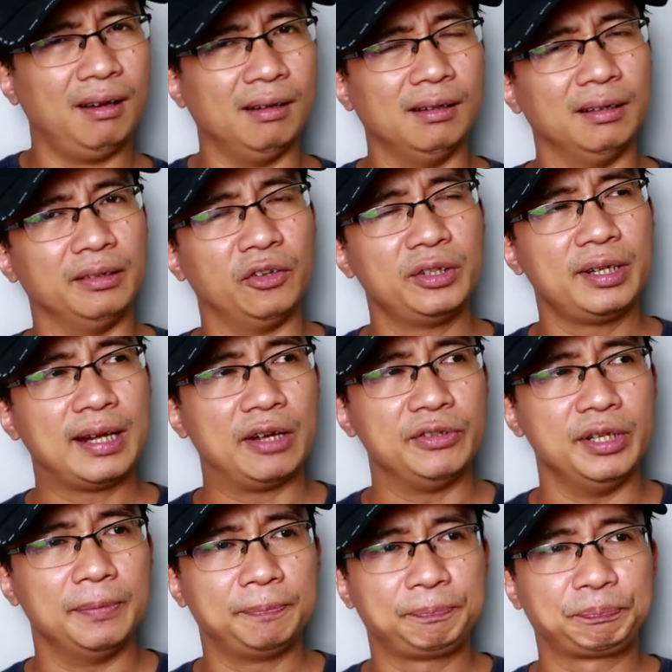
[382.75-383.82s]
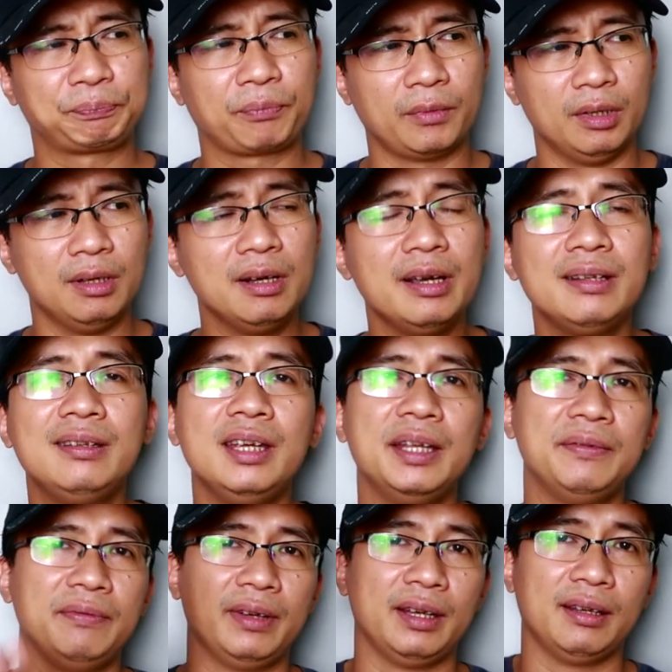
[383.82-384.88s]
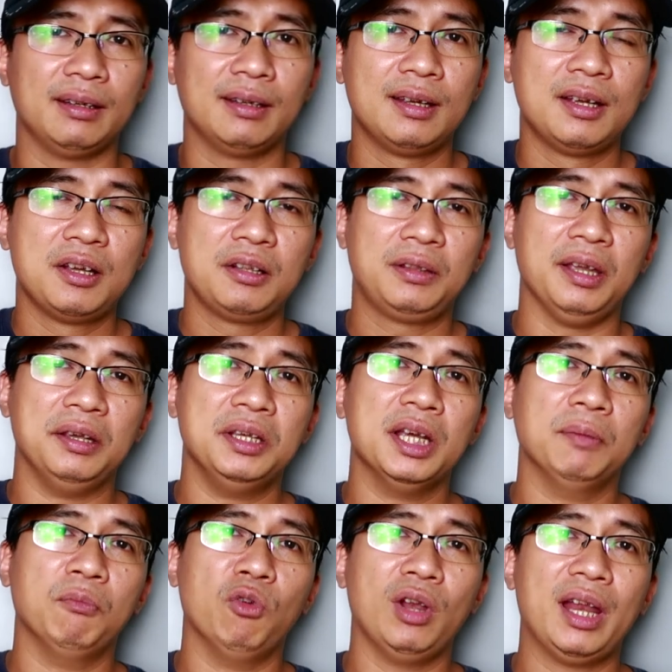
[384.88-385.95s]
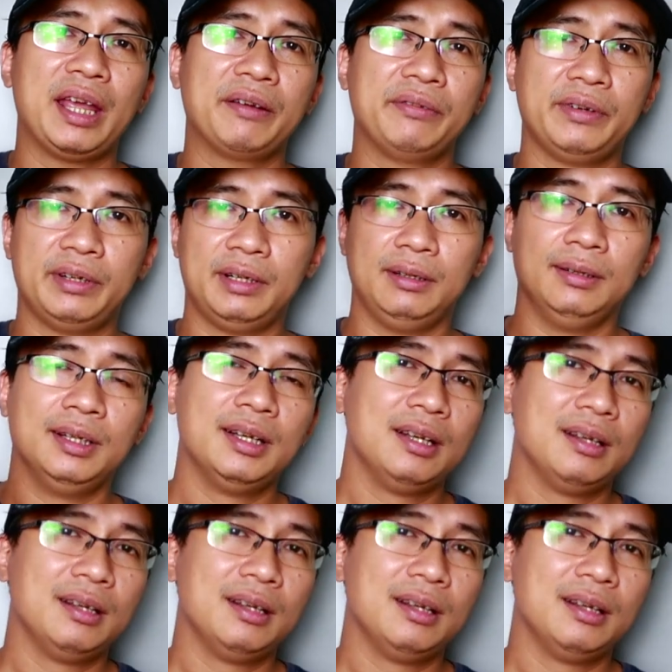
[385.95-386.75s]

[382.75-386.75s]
uh, nó thế nào nhỉ nó hơi thiên về thể hiện một level